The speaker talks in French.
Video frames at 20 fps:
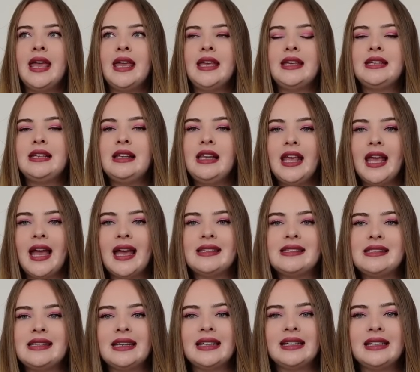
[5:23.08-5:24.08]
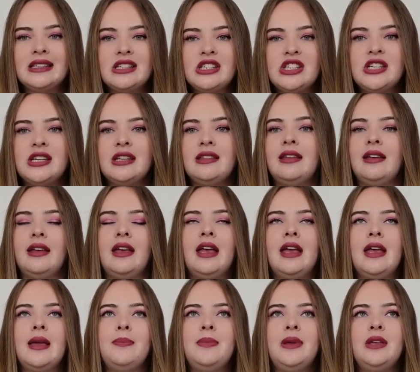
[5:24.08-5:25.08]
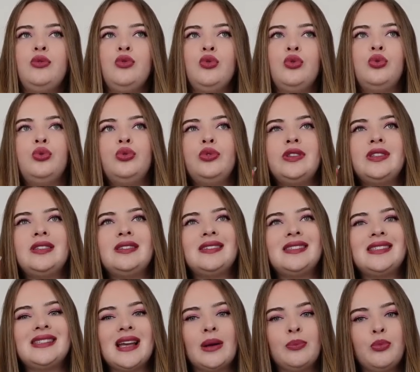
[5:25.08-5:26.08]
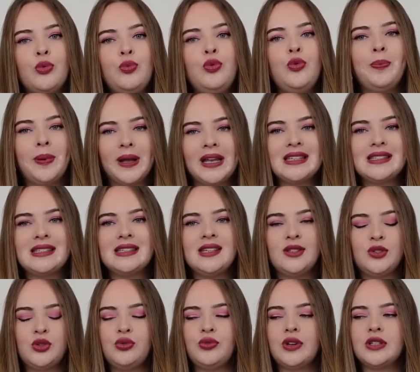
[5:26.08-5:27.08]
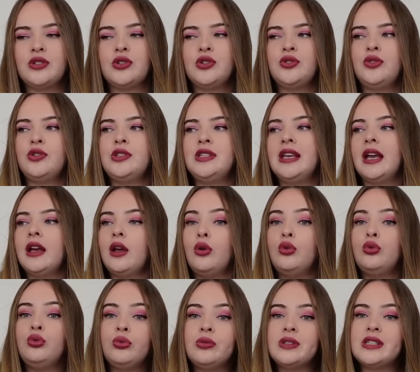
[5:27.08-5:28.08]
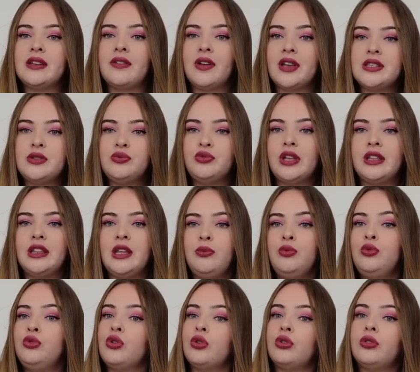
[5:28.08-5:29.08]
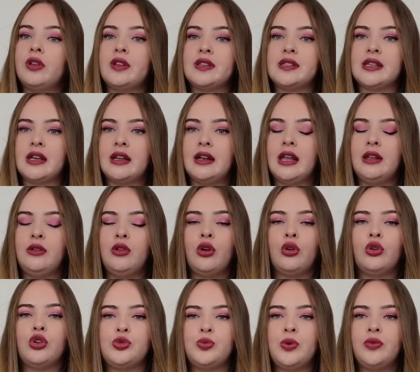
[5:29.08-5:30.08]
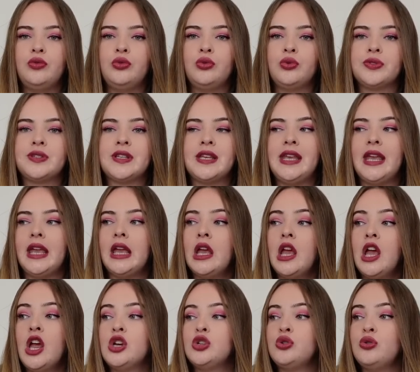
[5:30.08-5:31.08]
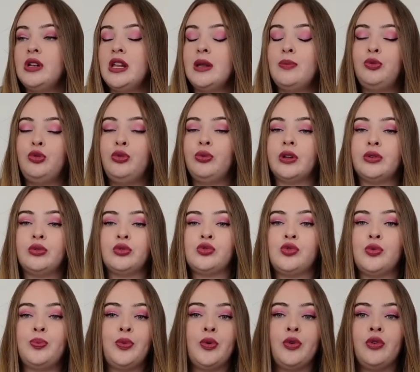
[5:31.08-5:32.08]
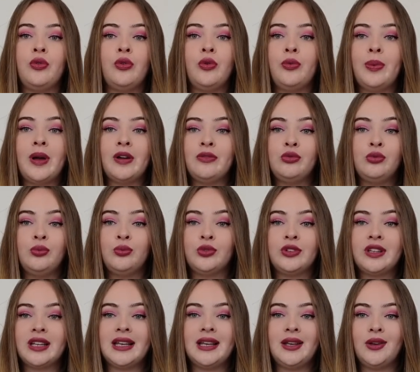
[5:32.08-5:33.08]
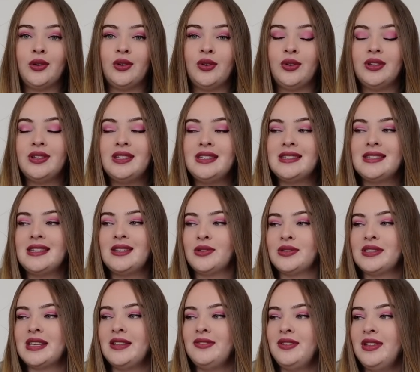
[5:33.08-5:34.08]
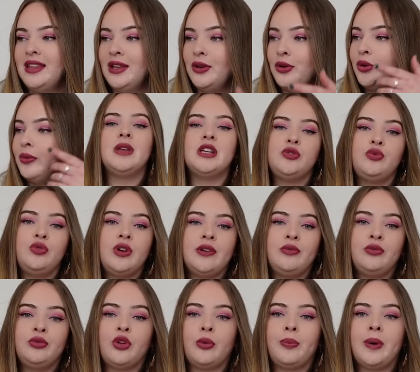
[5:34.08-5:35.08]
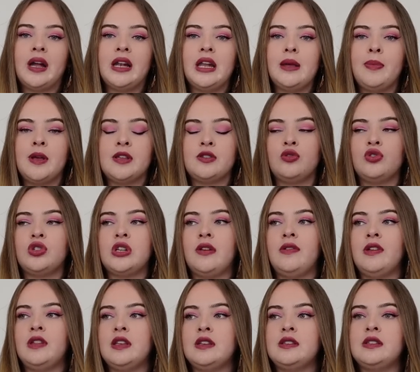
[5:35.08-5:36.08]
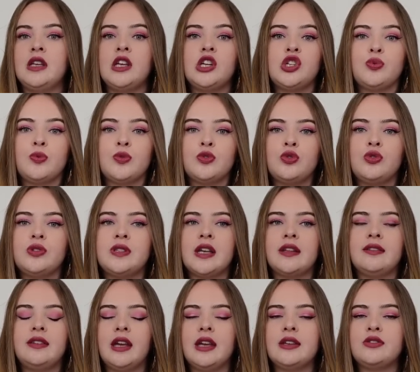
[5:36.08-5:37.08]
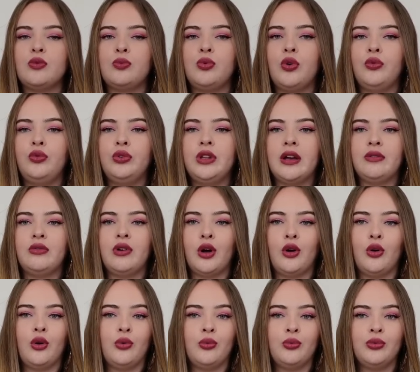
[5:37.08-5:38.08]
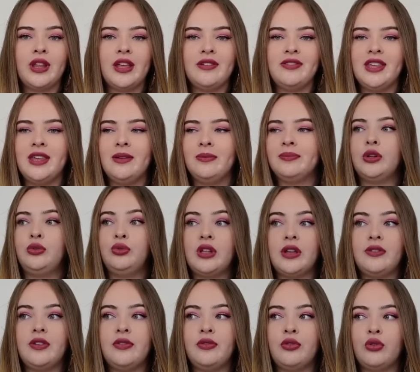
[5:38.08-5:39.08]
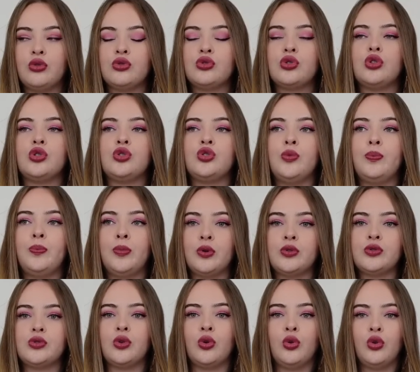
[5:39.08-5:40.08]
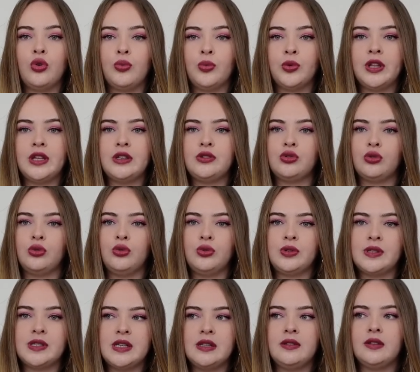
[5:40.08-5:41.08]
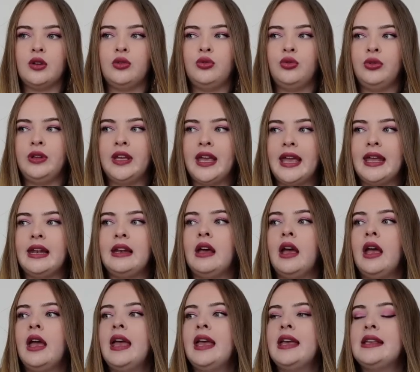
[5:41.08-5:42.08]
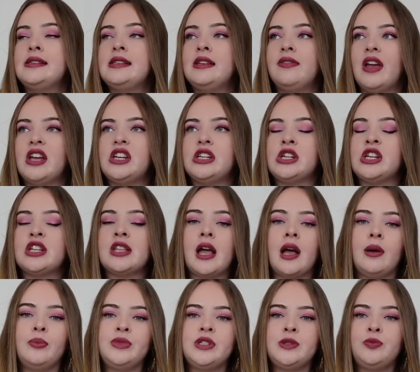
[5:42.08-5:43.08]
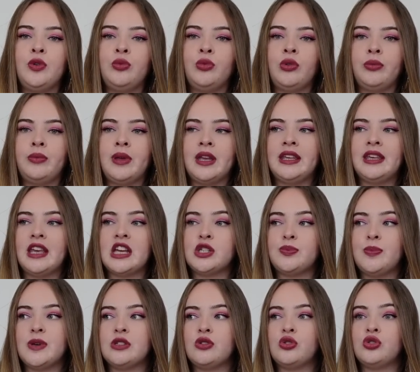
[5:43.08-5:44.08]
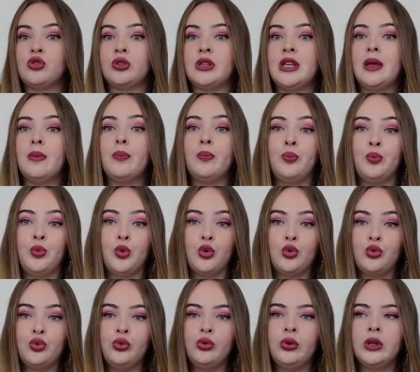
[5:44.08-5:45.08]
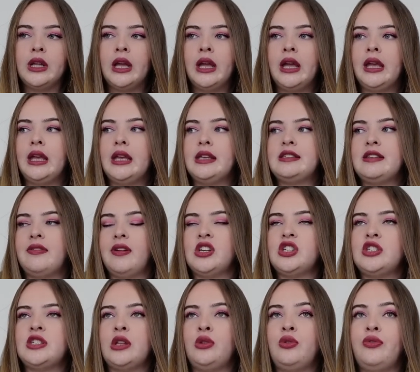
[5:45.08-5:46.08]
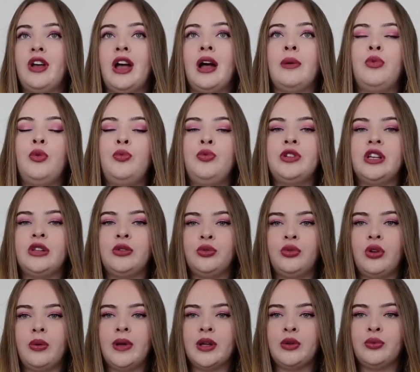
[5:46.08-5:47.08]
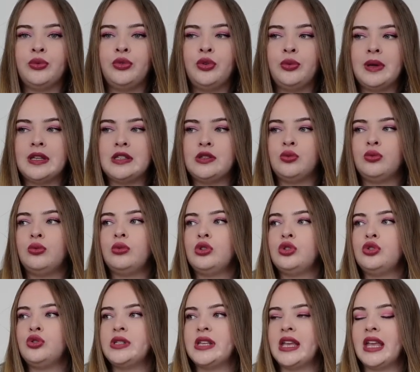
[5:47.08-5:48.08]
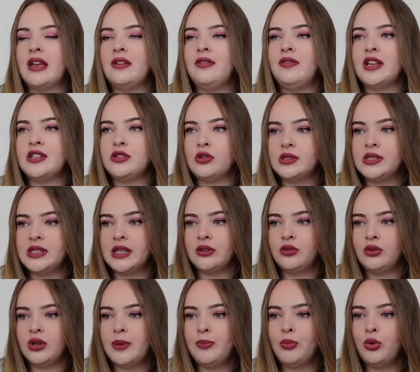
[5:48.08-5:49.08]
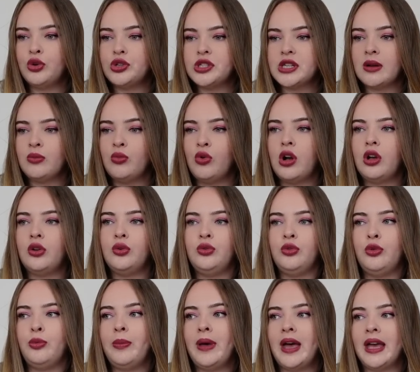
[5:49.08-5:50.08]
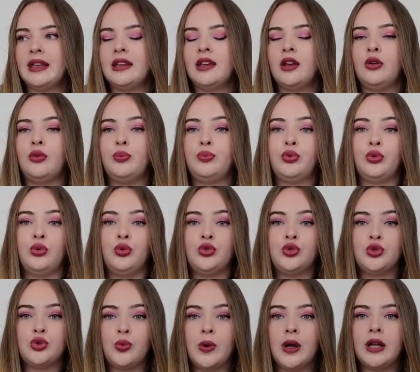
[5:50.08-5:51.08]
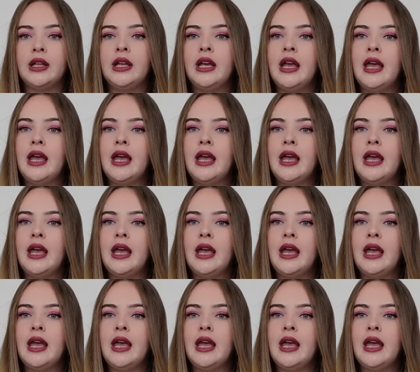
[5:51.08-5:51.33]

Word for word: et qu'il est assez rigide mais du coup c'est un peu plus précis tu vois ce que je veux dire donc c'est vrai que si vous êtes débutante c'est un liner que je peux vous conseiller je ne l'ai plus hein, donc je peux pas vous le montrer euh, ici dans cette vidéo mais je voulais vous en parler parce que je l'avais testé je je pense que c'est intéressant pour vous d'avoir euh, mon avis. Tout à fait franche, je pense recommander sur le site de Gaëlle. C'est vrai que j'achète un petit peu moins de maquillage parce que j'en ai beaucoup et c'est vrai que j'essaye de faire un peu plus attention à ma consommation. Je sais qu'elle va sortir dans les prochains mois une marque pour le soin,